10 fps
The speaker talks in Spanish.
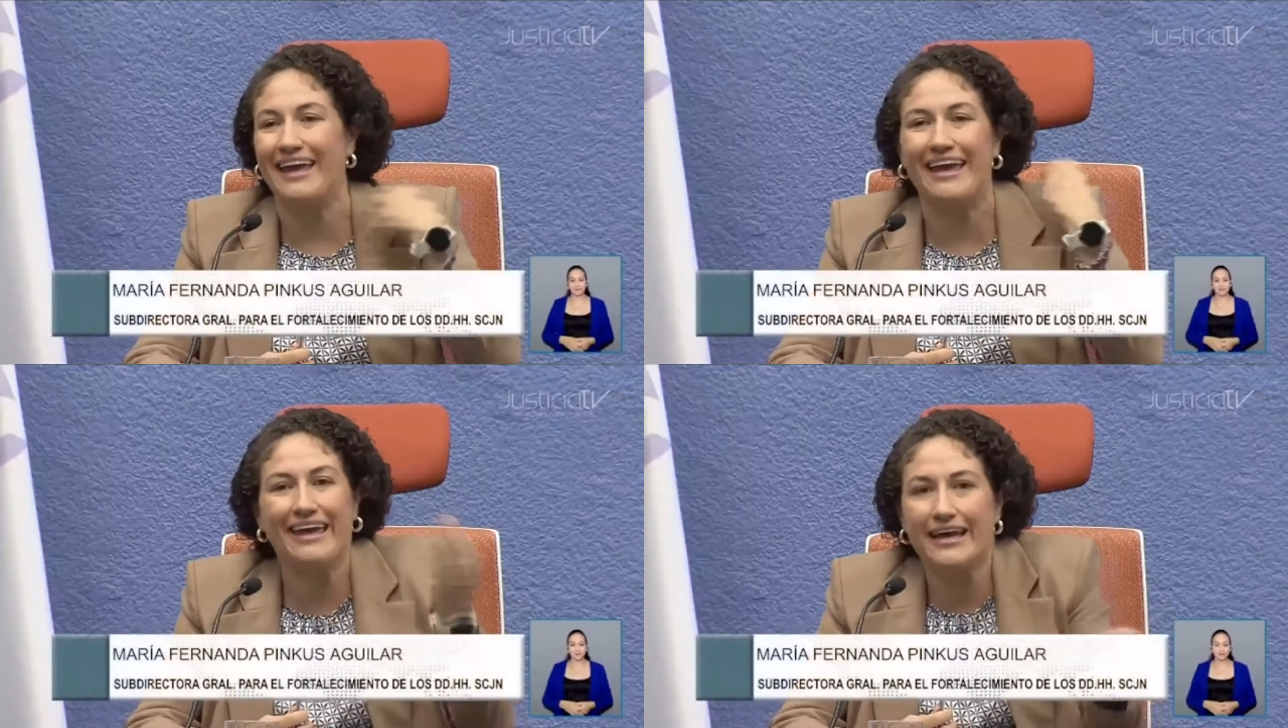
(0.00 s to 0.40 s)

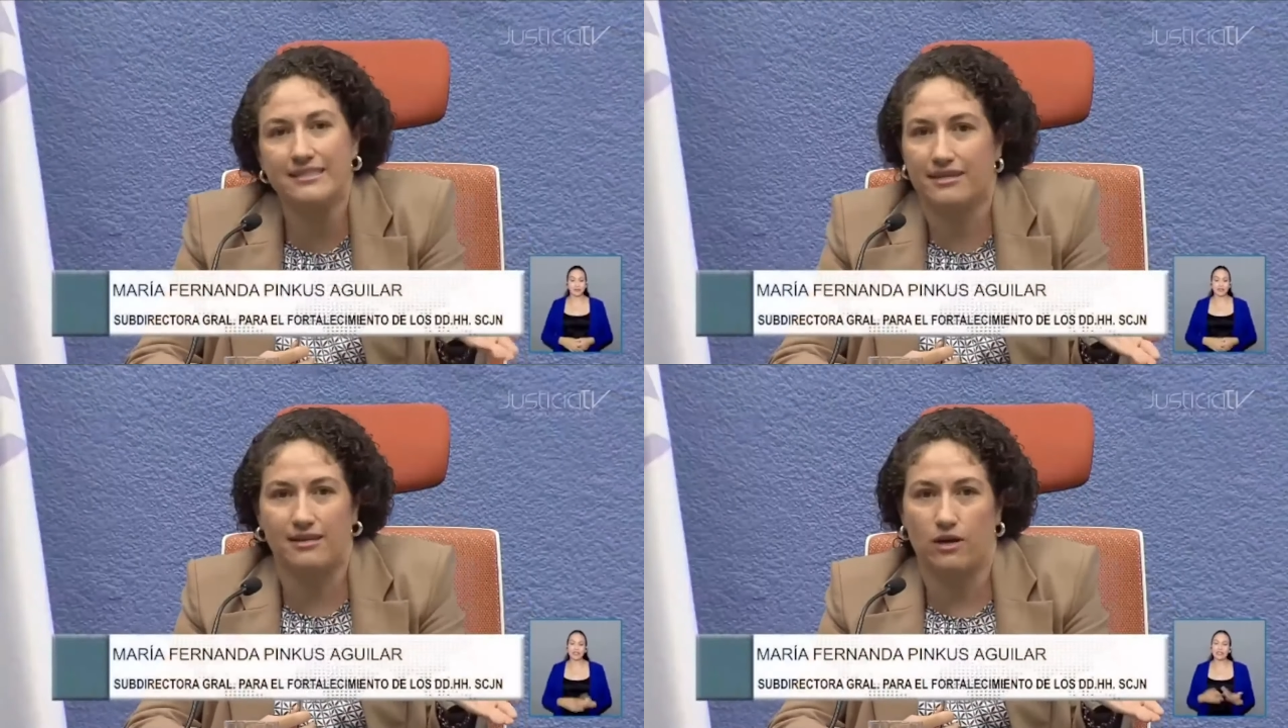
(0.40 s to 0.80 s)
en
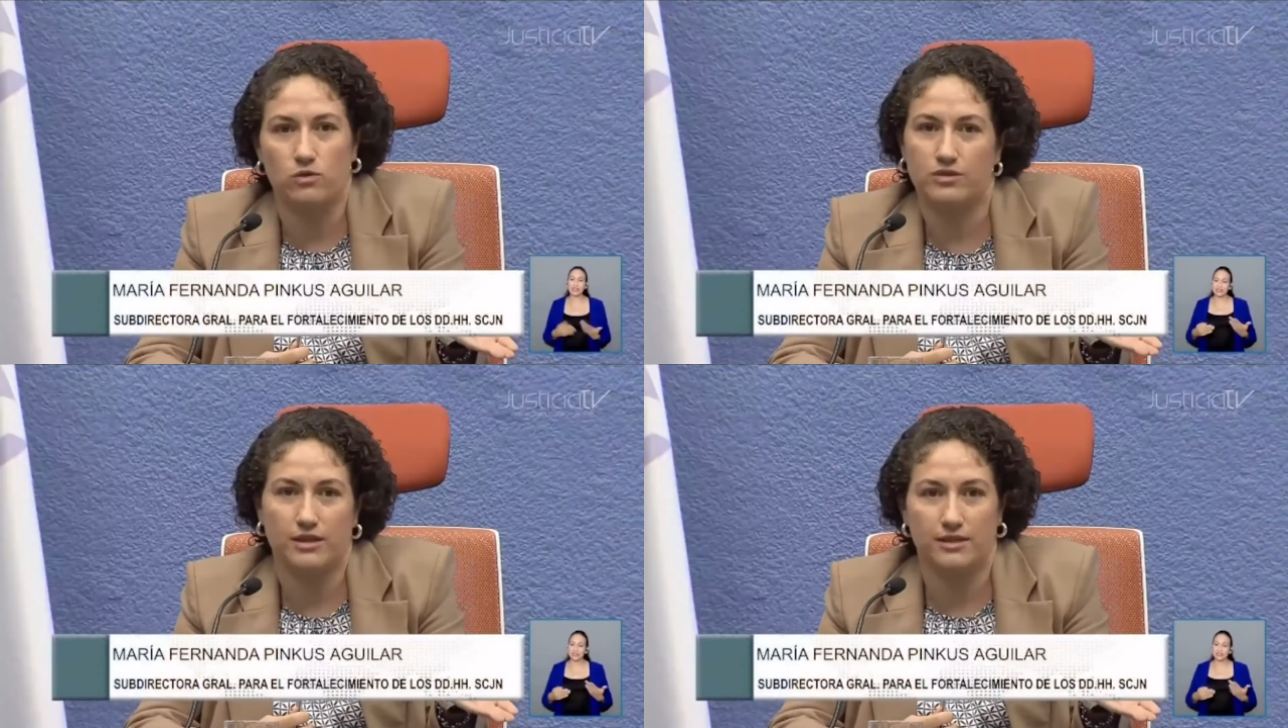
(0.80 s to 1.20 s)
qué se
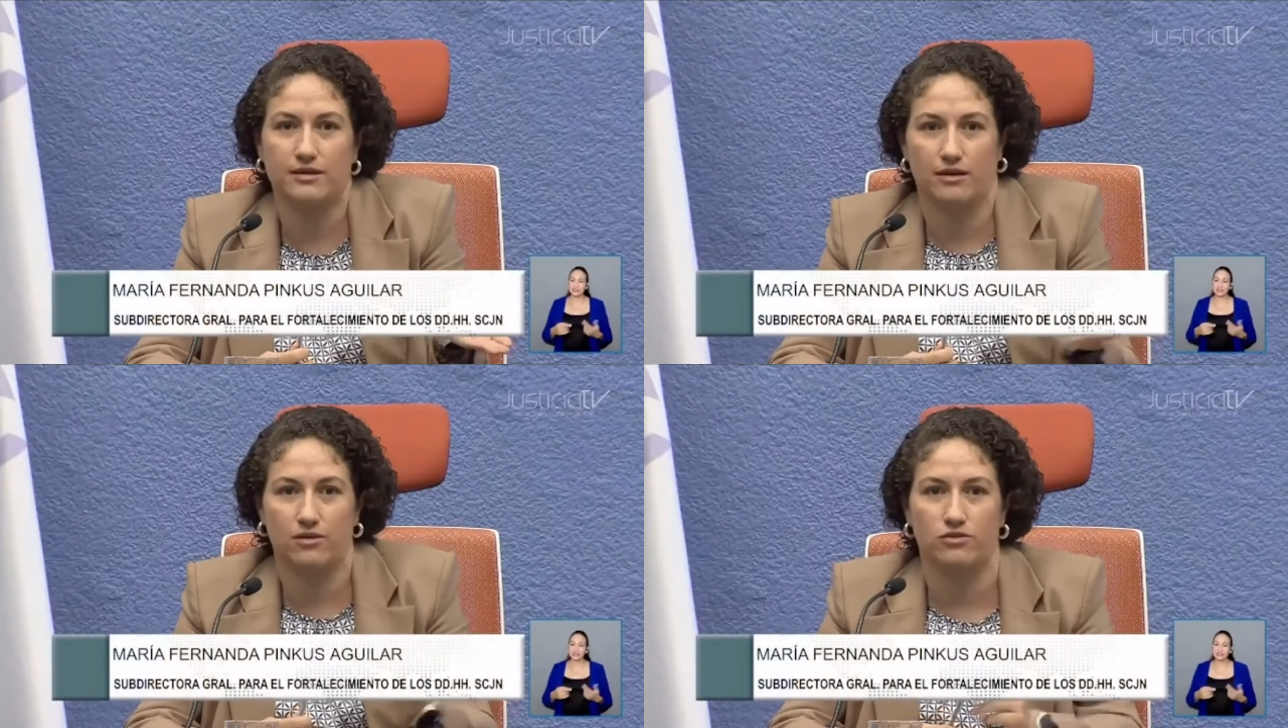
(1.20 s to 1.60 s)
traduce
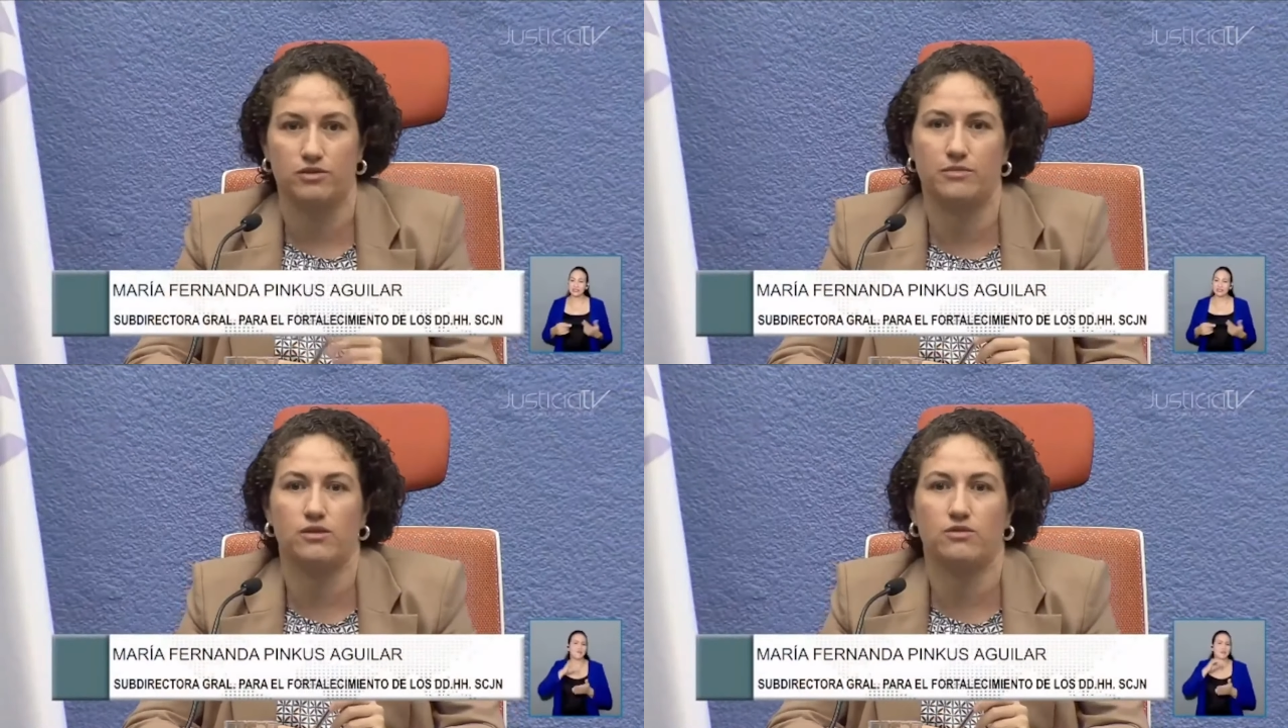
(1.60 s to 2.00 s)
ese
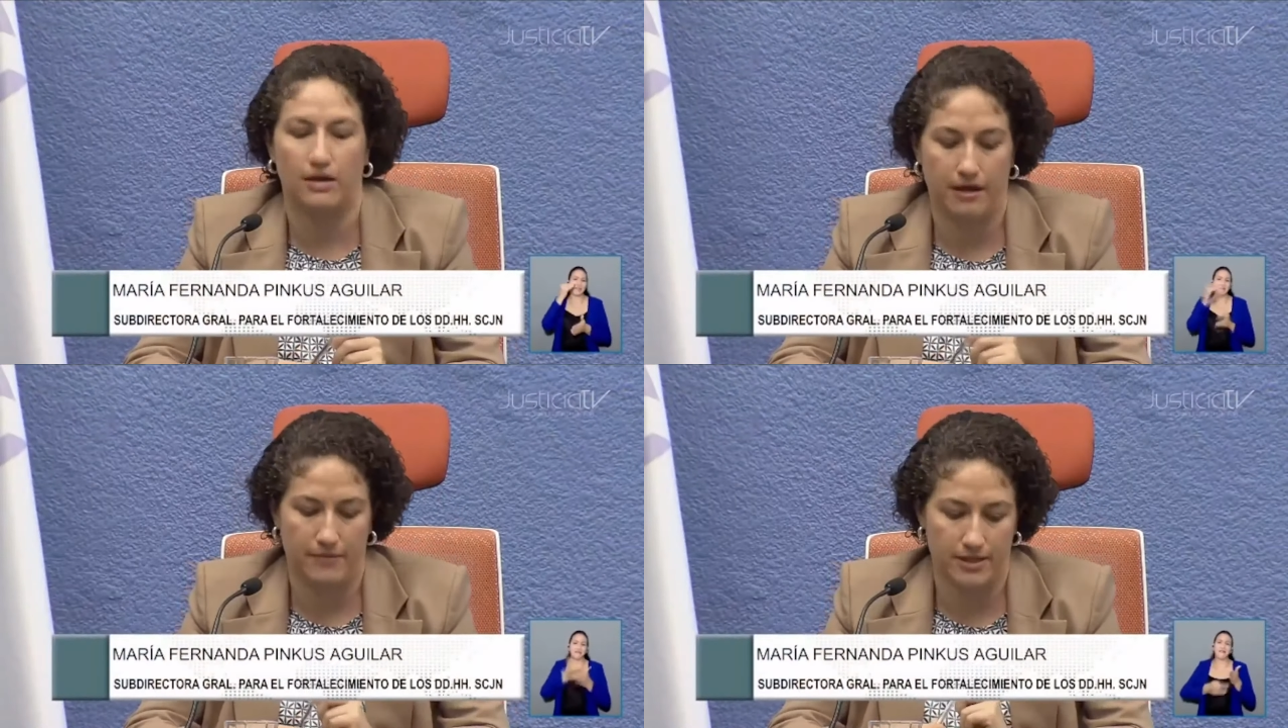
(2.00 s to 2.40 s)
reconocimiento
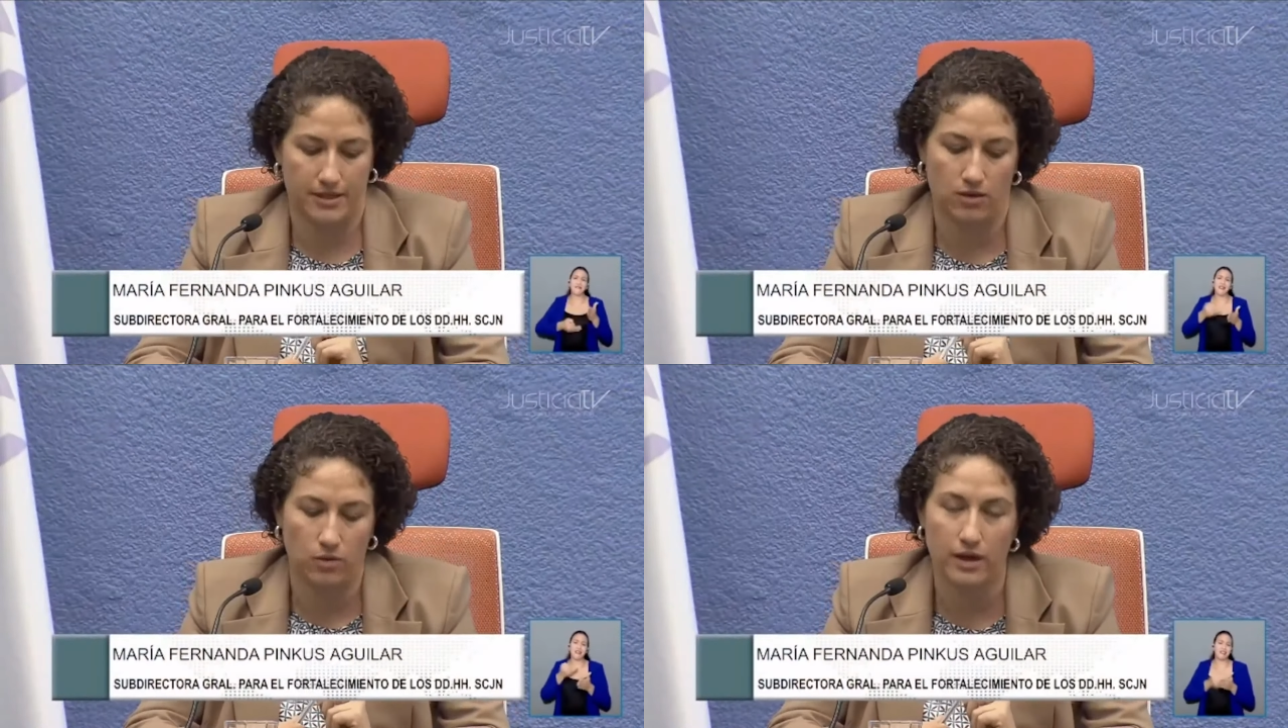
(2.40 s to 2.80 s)
a la
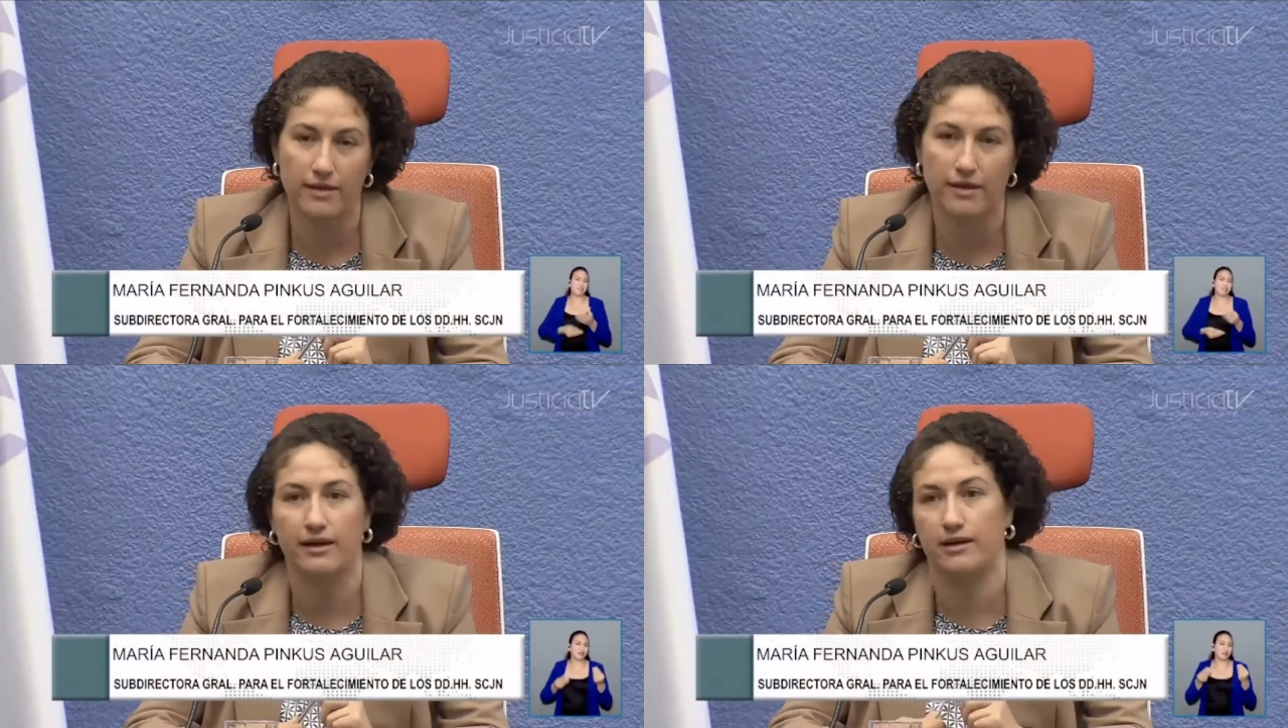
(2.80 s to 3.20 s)
capacidad
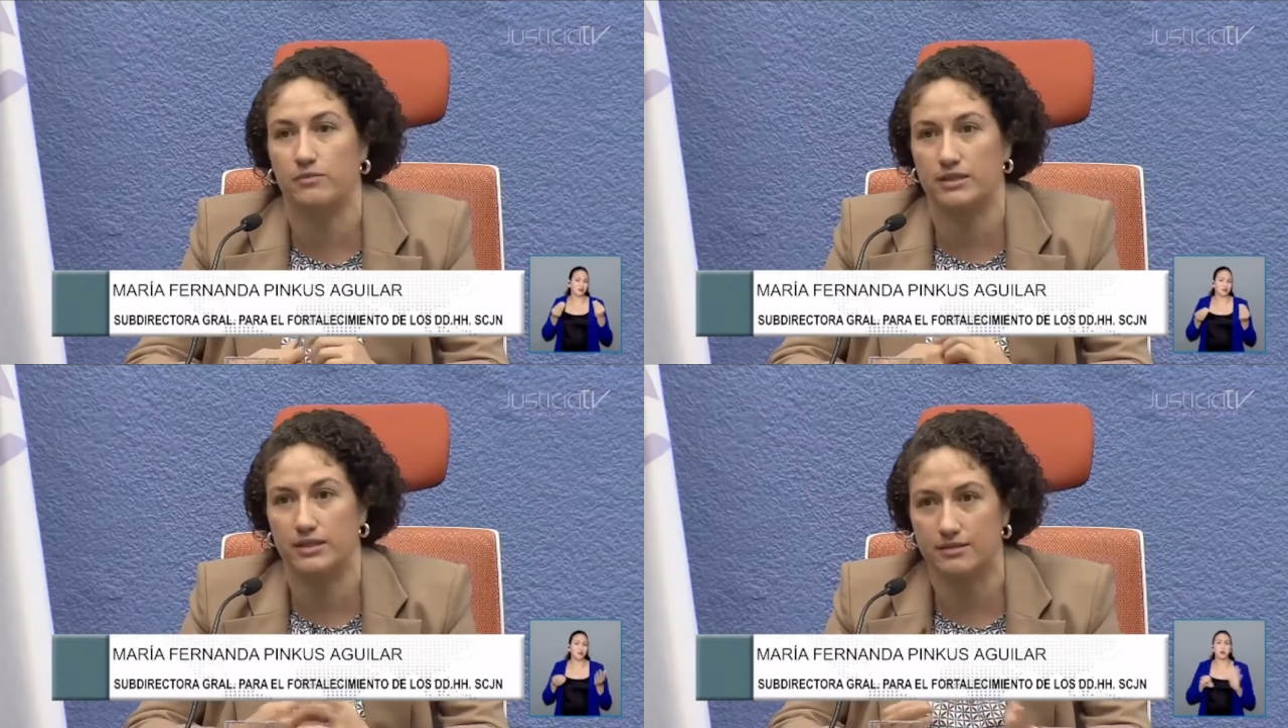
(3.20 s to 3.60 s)
jurídica,
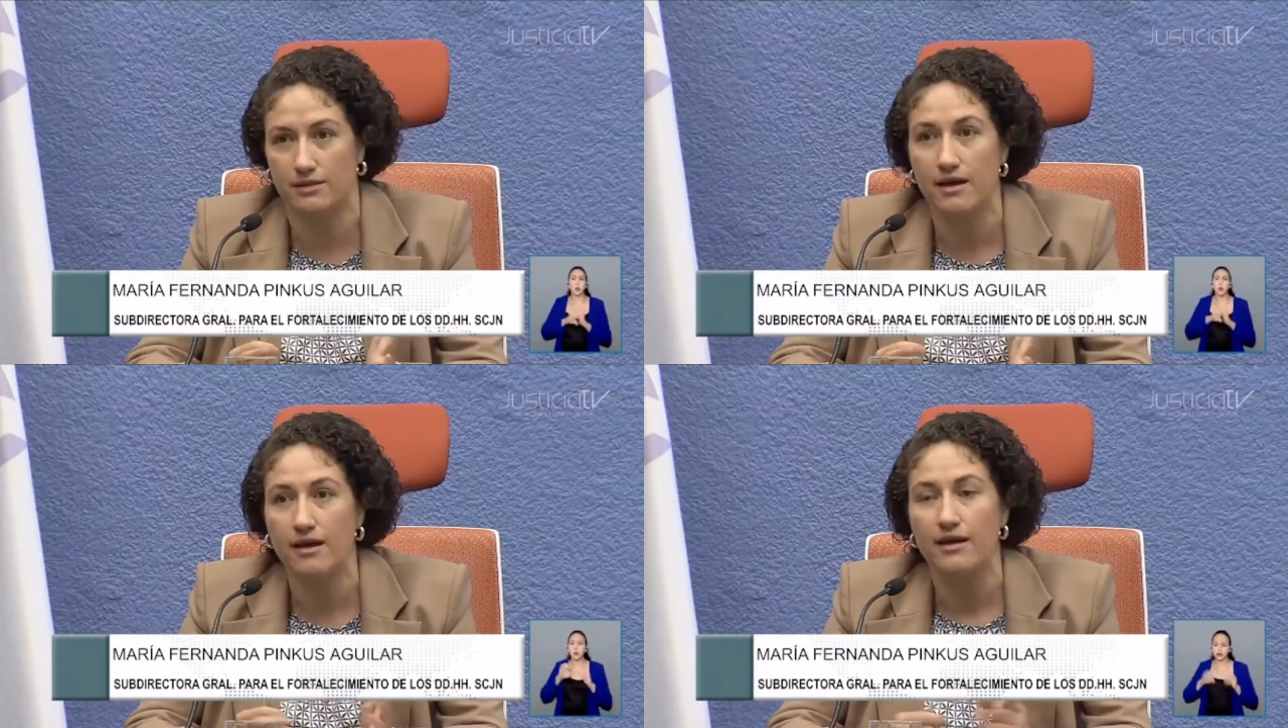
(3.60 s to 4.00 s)
que pues
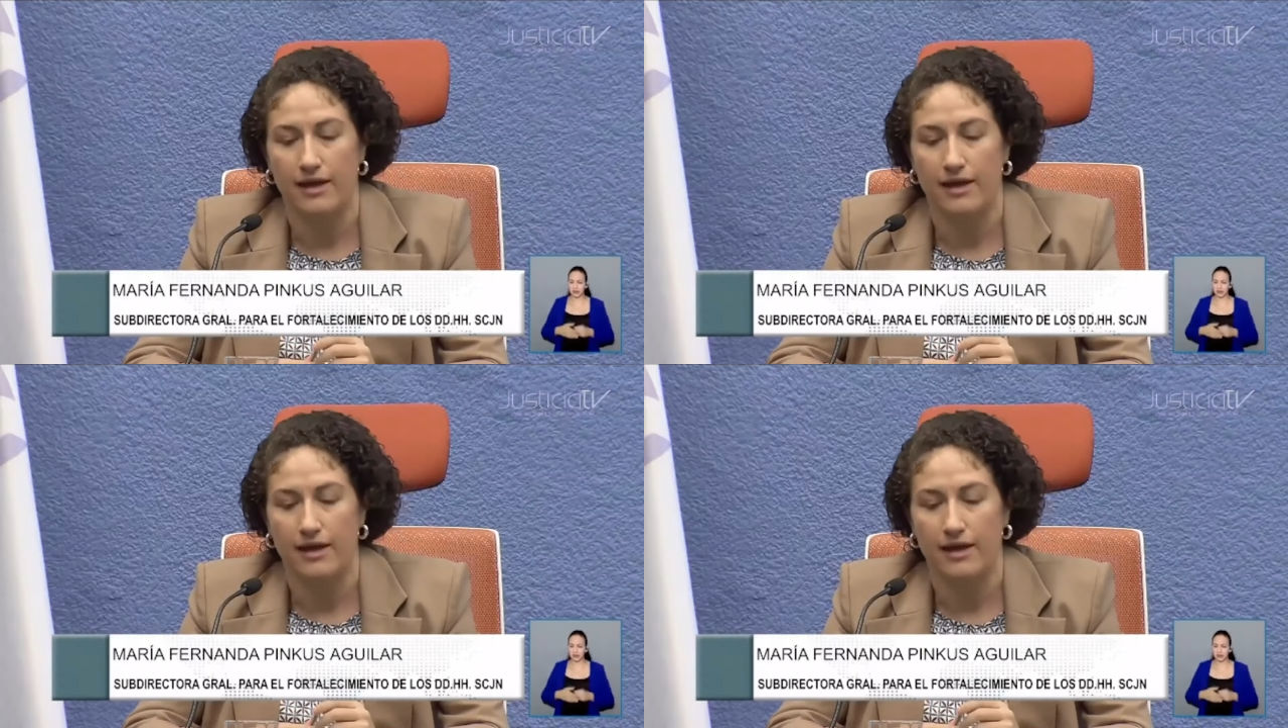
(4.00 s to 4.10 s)
es